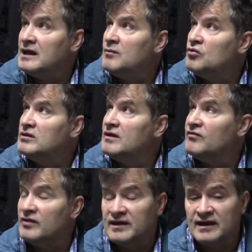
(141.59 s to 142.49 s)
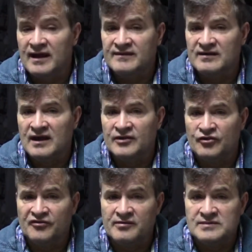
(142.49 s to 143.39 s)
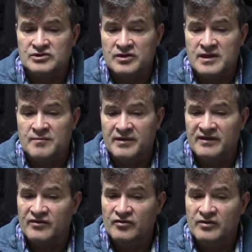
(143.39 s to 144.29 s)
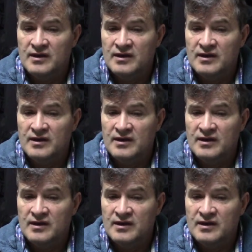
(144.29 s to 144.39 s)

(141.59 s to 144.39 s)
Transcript: la multa fue de casi 14 millones de pesos,